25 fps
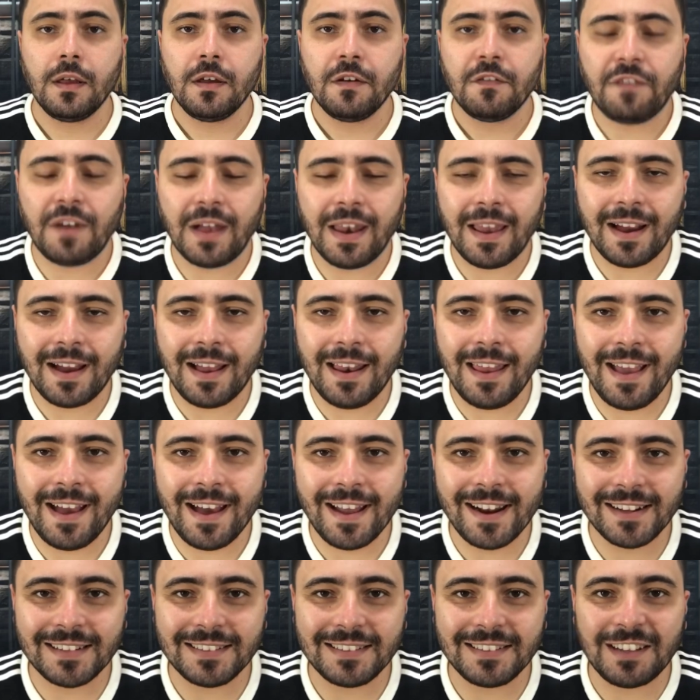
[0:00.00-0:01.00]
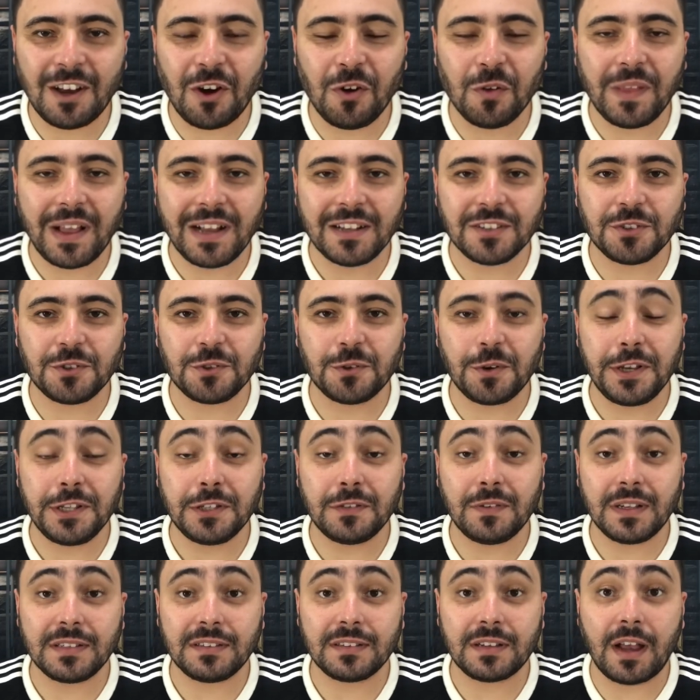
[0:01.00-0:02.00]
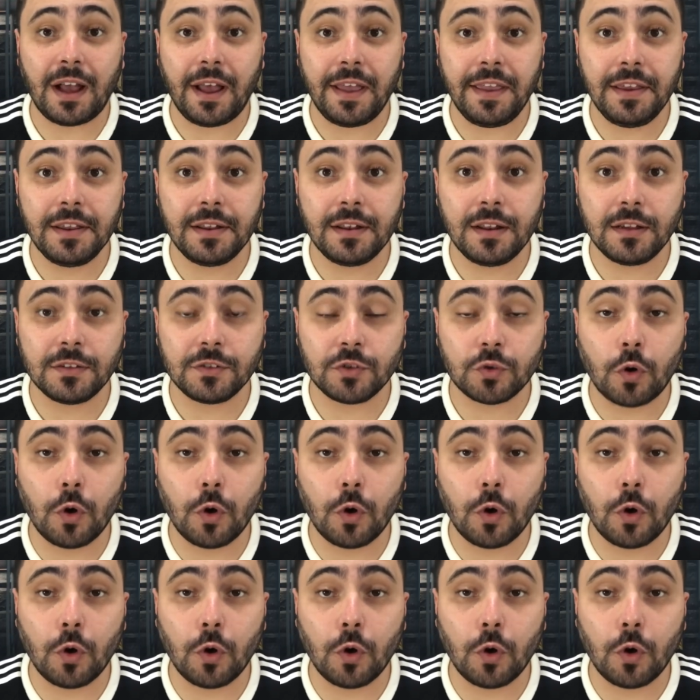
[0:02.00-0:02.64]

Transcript: Fala galera, saudações vascaínas,